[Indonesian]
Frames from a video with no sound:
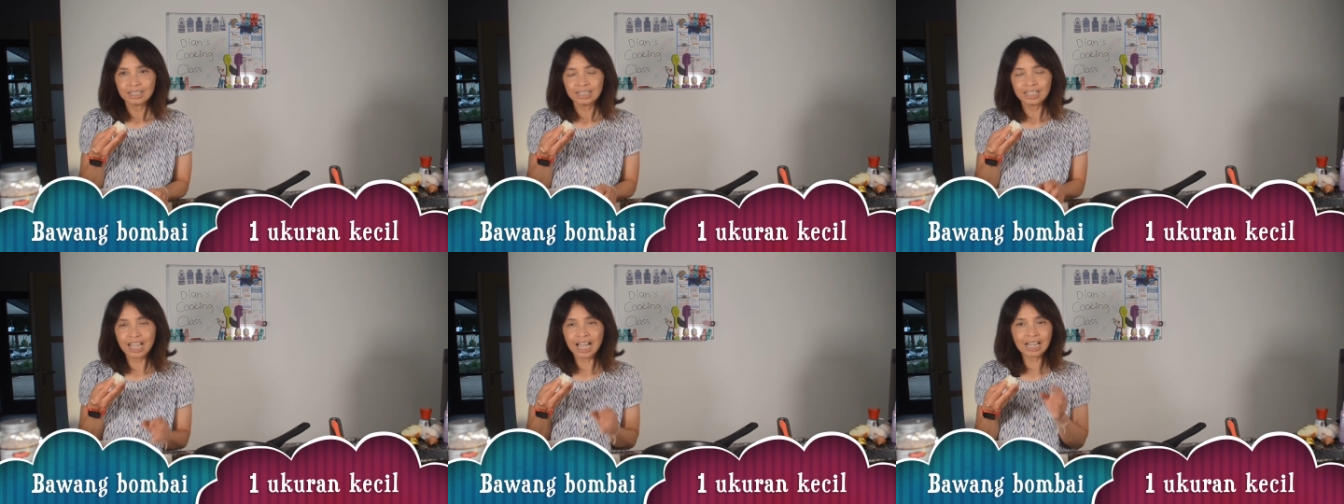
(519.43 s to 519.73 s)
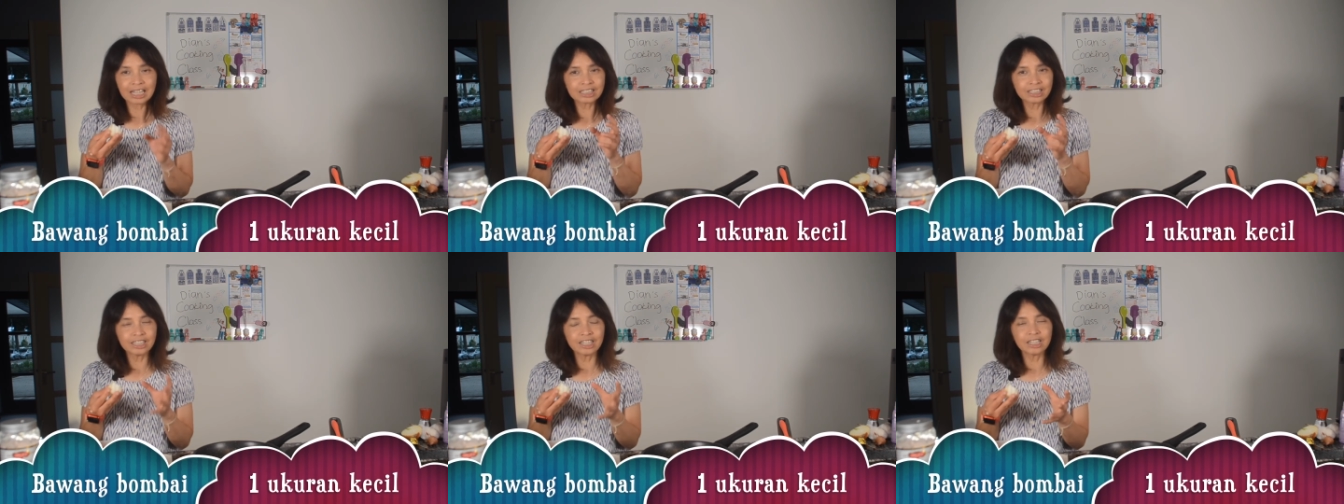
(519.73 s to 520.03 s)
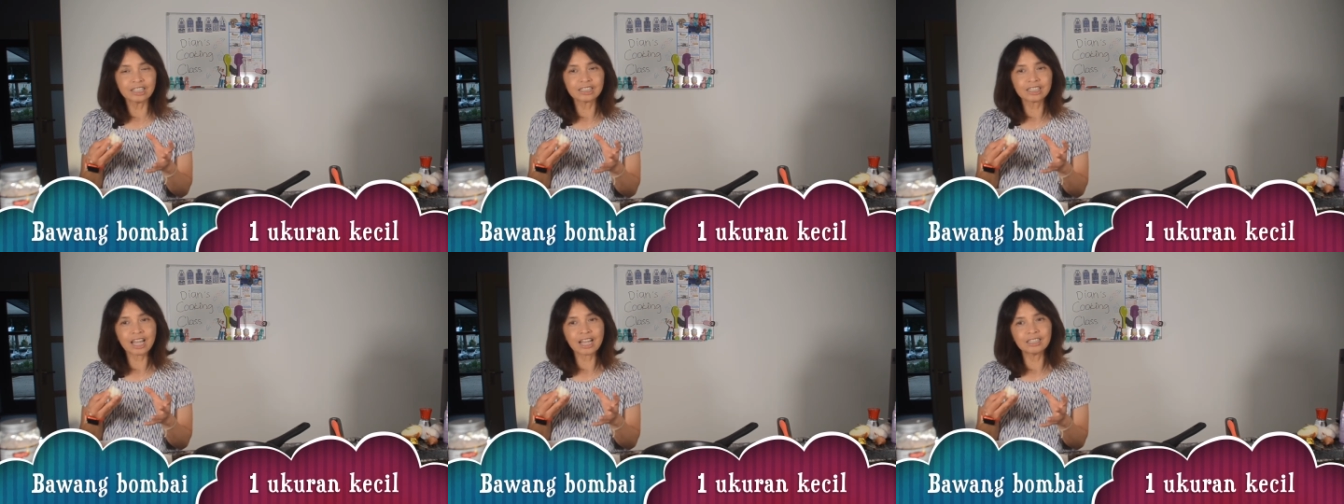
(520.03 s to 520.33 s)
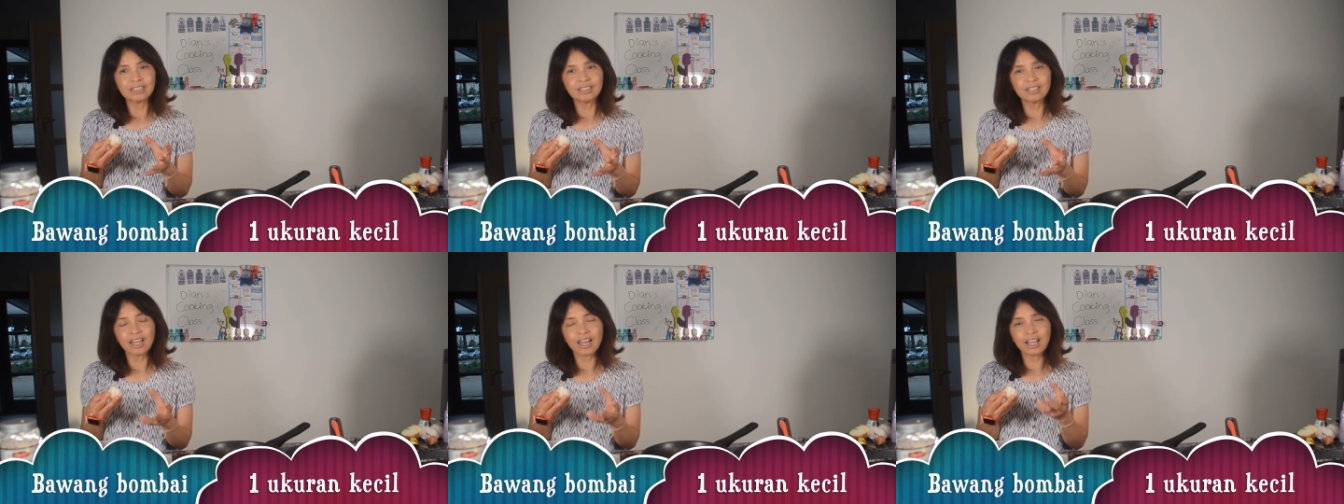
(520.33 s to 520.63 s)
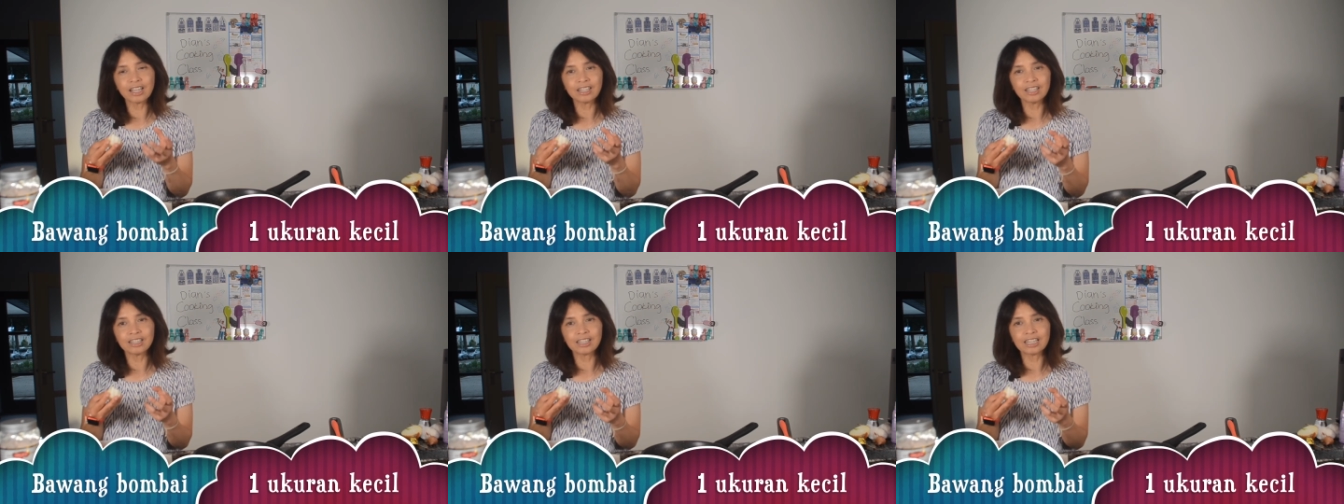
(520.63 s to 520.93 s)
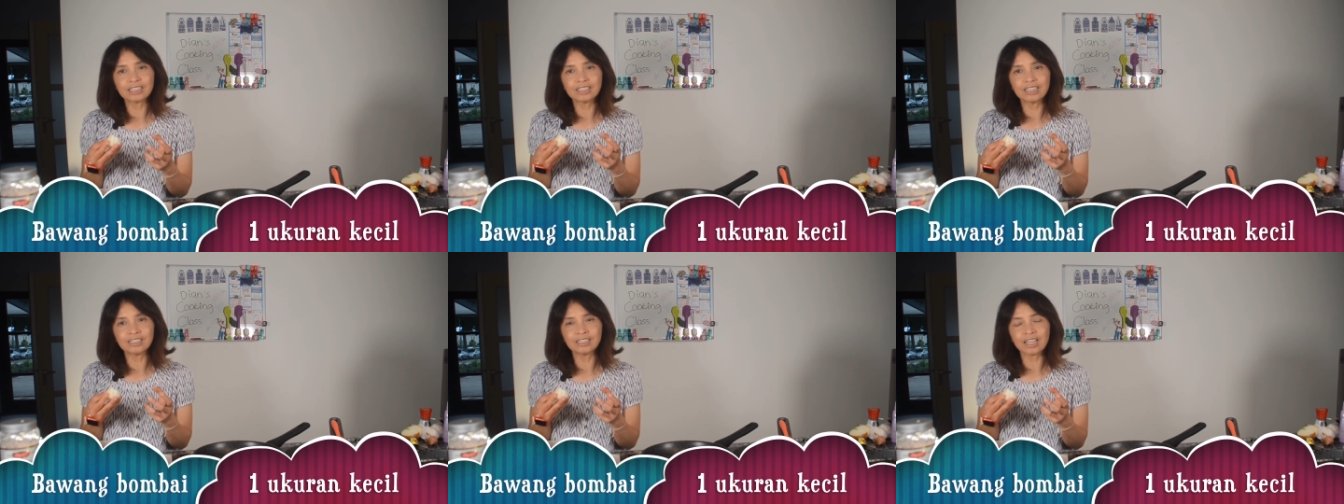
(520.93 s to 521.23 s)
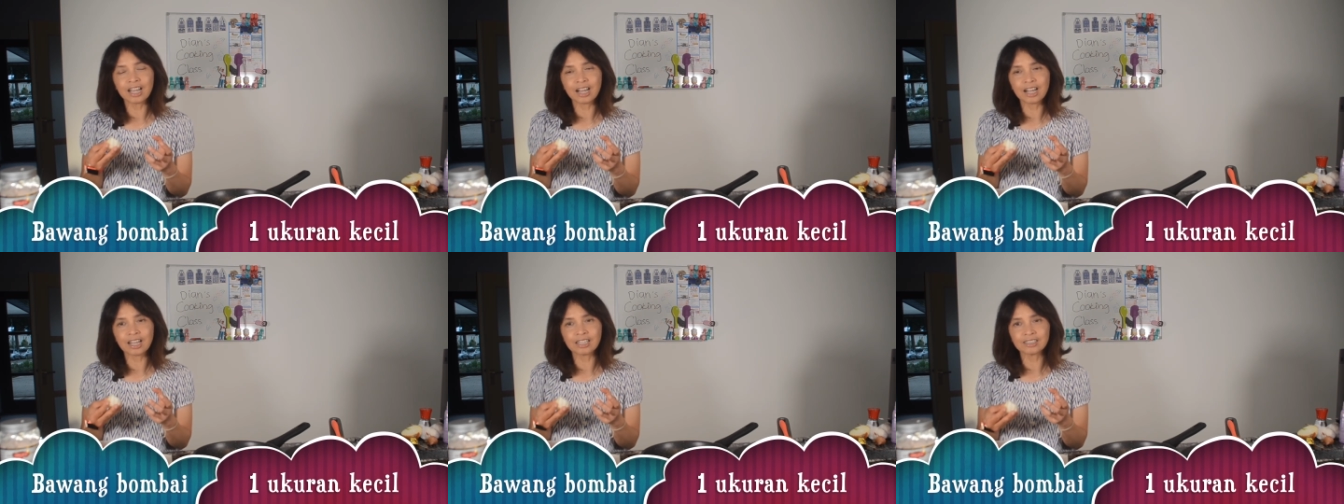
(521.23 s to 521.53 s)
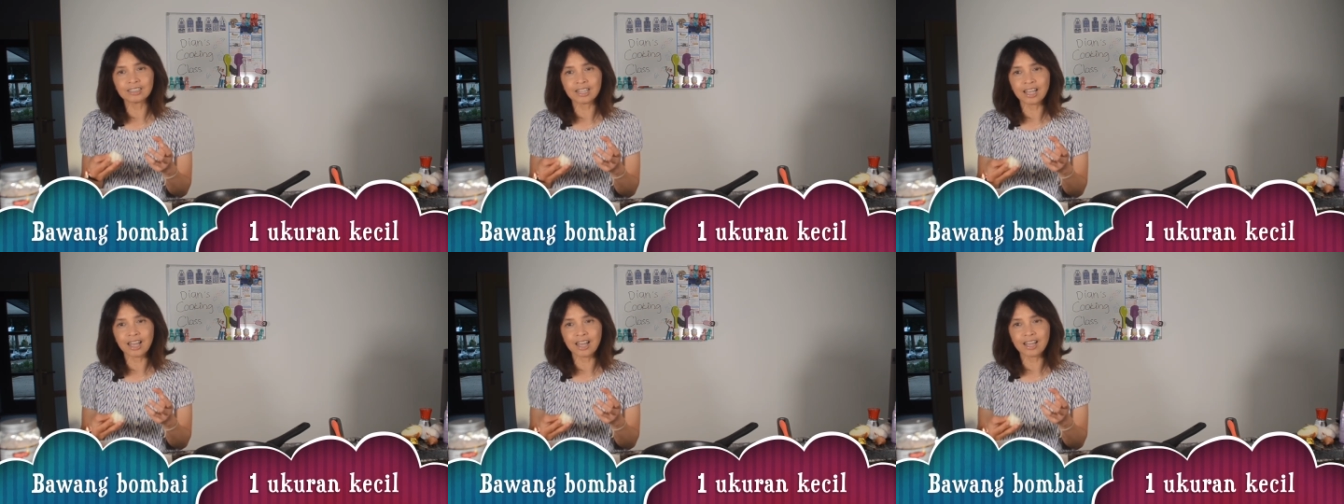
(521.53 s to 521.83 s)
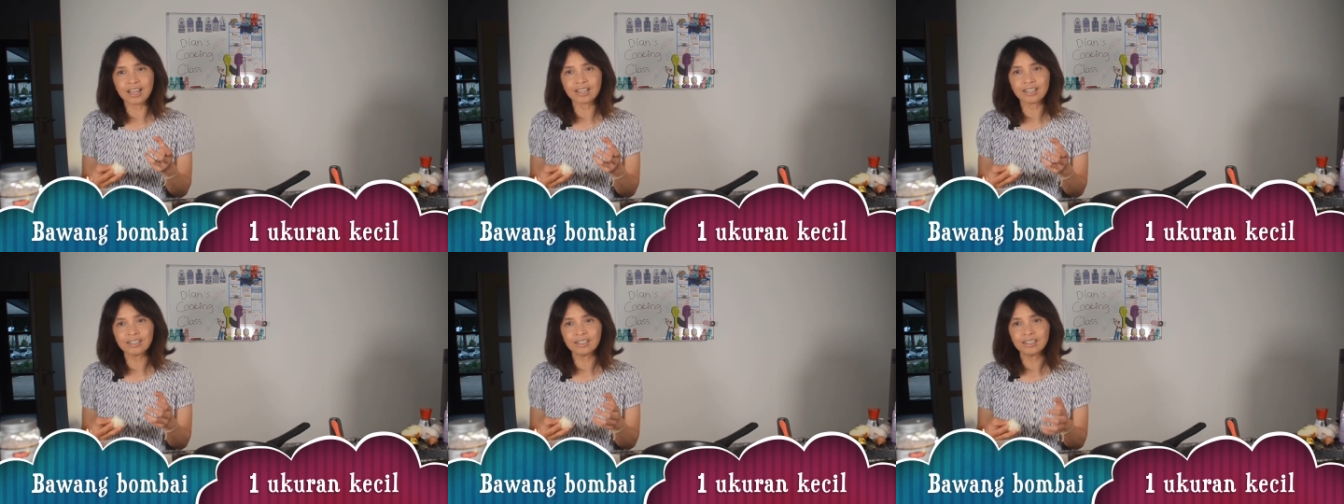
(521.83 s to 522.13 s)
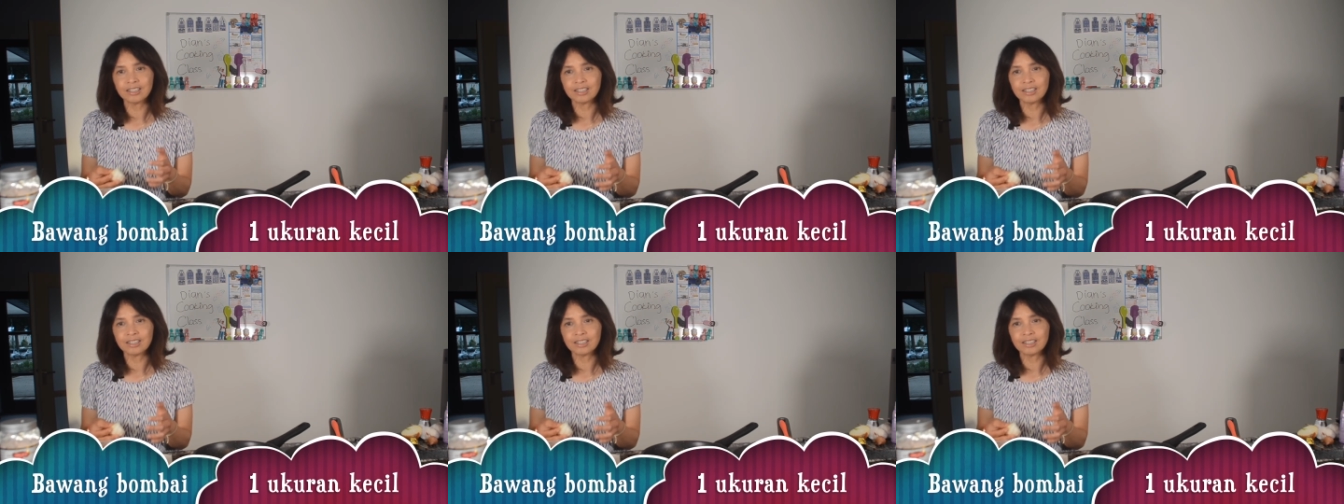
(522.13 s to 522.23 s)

yang kecil saja kita cincang kasar,